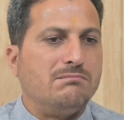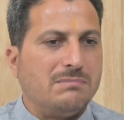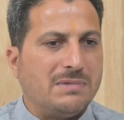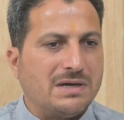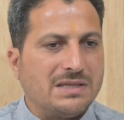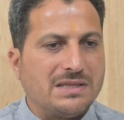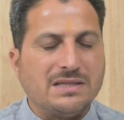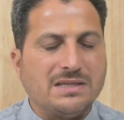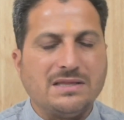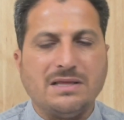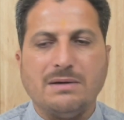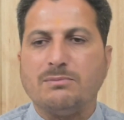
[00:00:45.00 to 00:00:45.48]

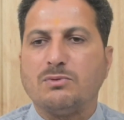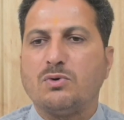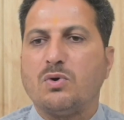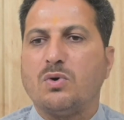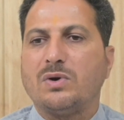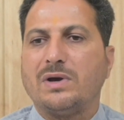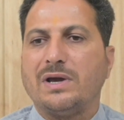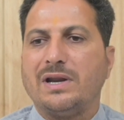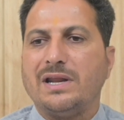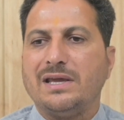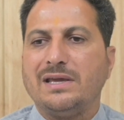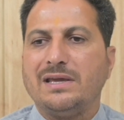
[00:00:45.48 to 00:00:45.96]
मदद
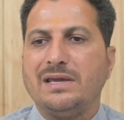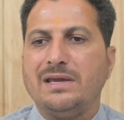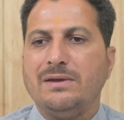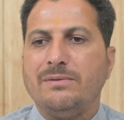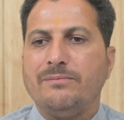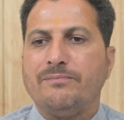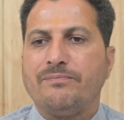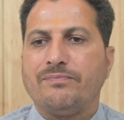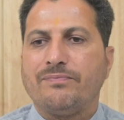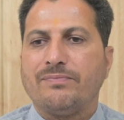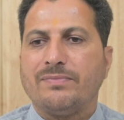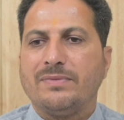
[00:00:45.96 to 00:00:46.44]
हमको करेगी
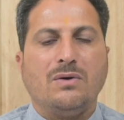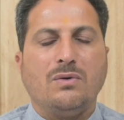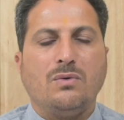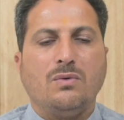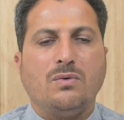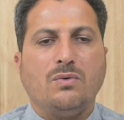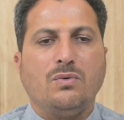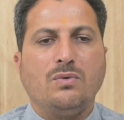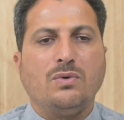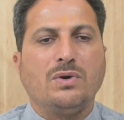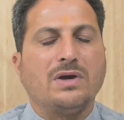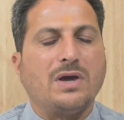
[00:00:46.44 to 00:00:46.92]

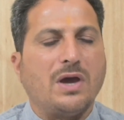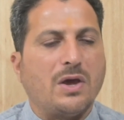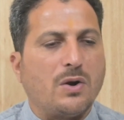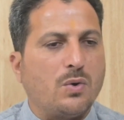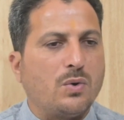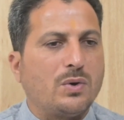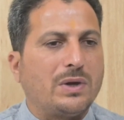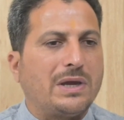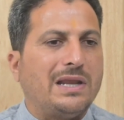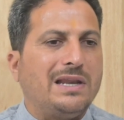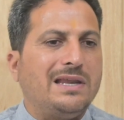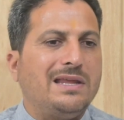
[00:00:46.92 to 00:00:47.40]
उन
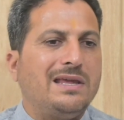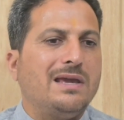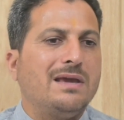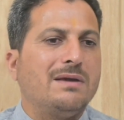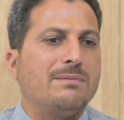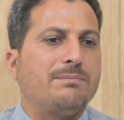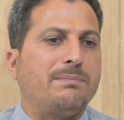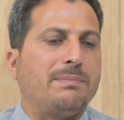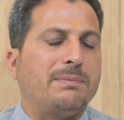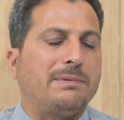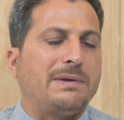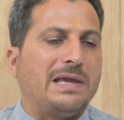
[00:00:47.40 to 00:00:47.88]
घरों के
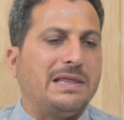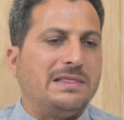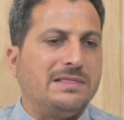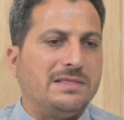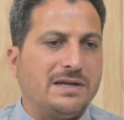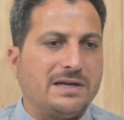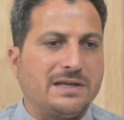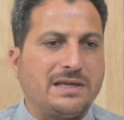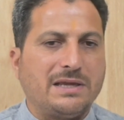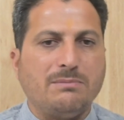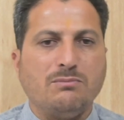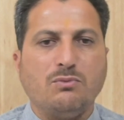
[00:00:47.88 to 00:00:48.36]
लिए
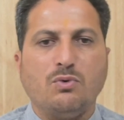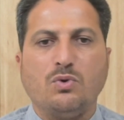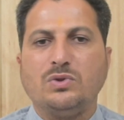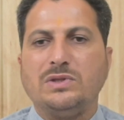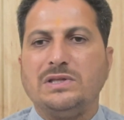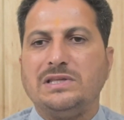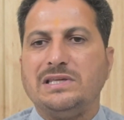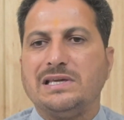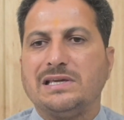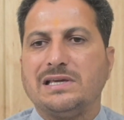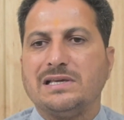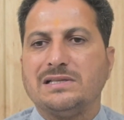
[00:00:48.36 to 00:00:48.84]
केंद्र की
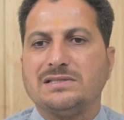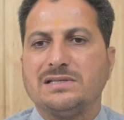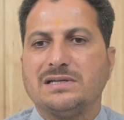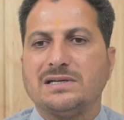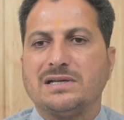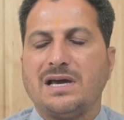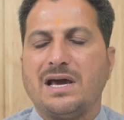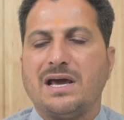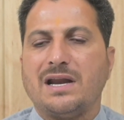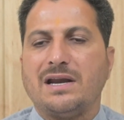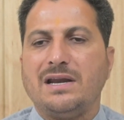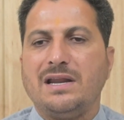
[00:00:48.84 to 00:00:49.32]
मोदी जी की
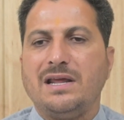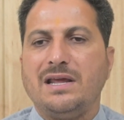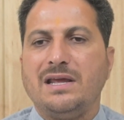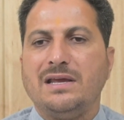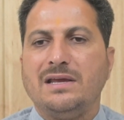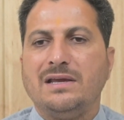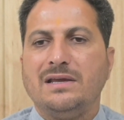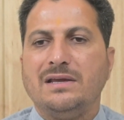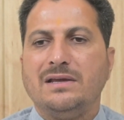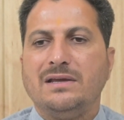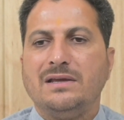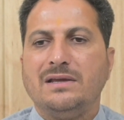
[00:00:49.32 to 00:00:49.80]
सरकार ने
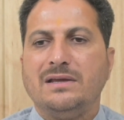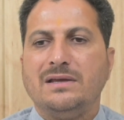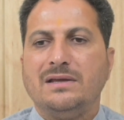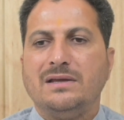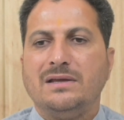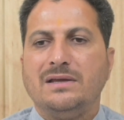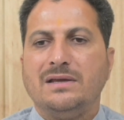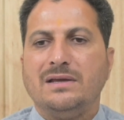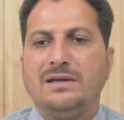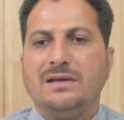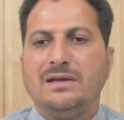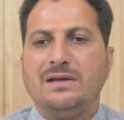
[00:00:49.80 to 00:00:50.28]

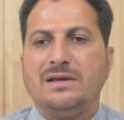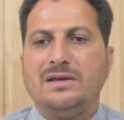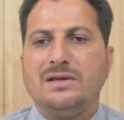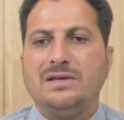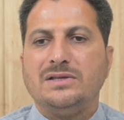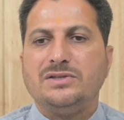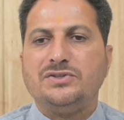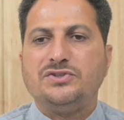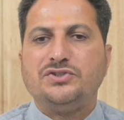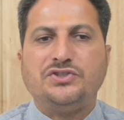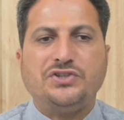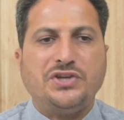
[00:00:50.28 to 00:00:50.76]

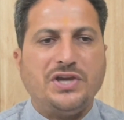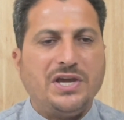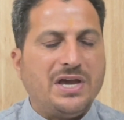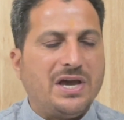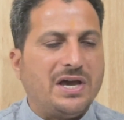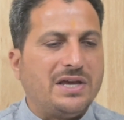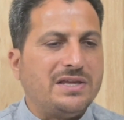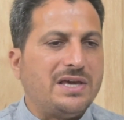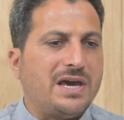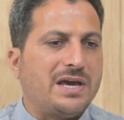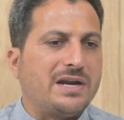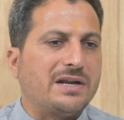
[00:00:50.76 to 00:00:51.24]

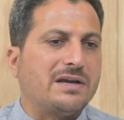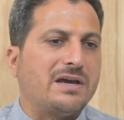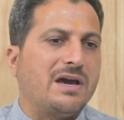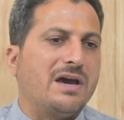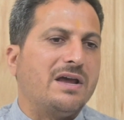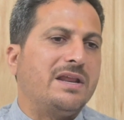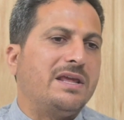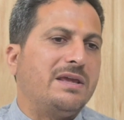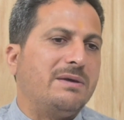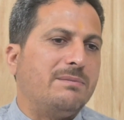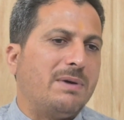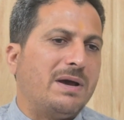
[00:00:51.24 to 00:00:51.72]
छः हज़ार
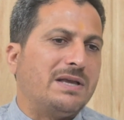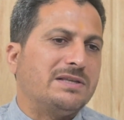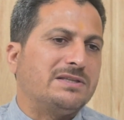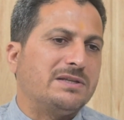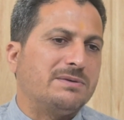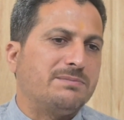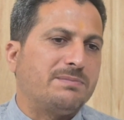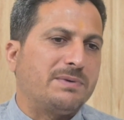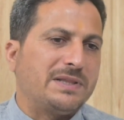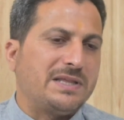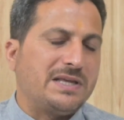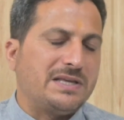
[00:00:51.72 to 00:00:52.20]
घर
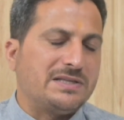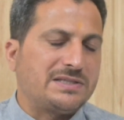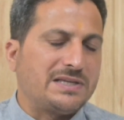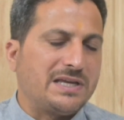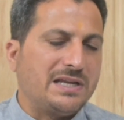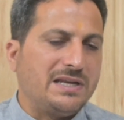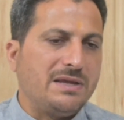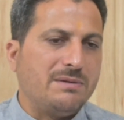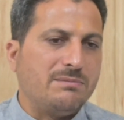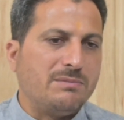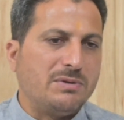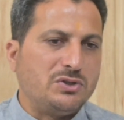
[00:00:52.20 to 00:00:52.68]
हिमाचल प्रदेश
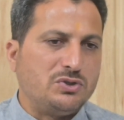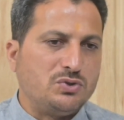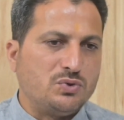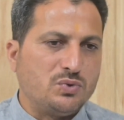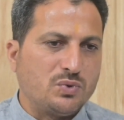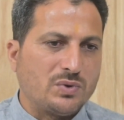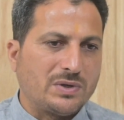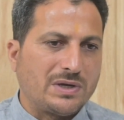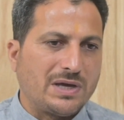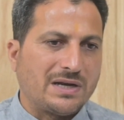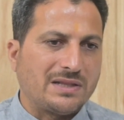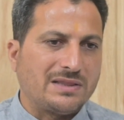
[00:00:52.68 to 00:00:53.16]
के लिए
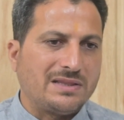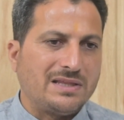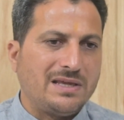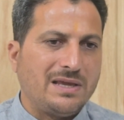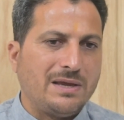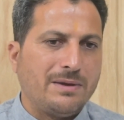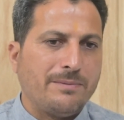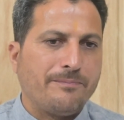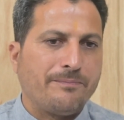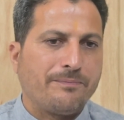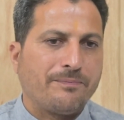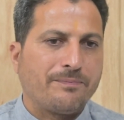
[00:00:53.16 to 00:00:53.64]
मंजूर कर
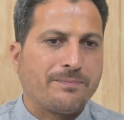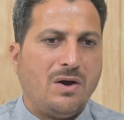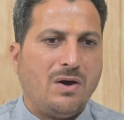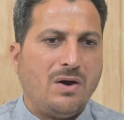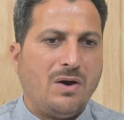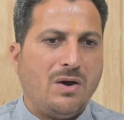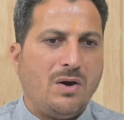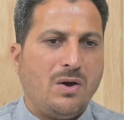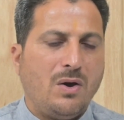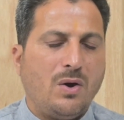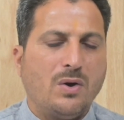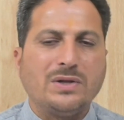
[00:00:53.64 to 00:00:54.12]
दिए
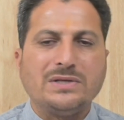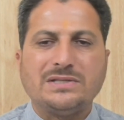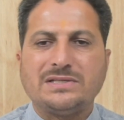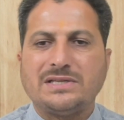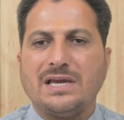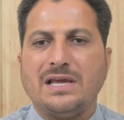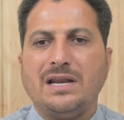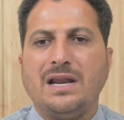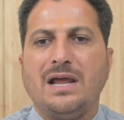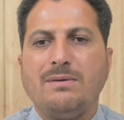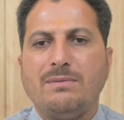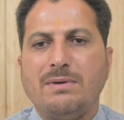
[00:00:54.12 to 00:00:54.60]
और
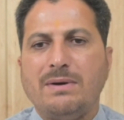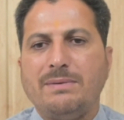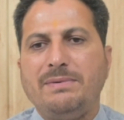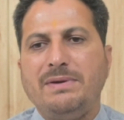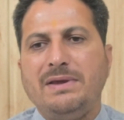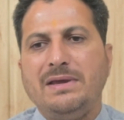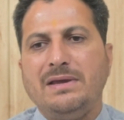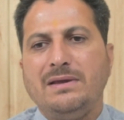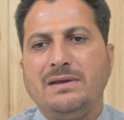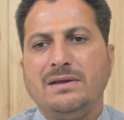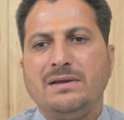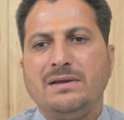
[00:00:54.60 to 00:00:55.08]
इसके अलावा भी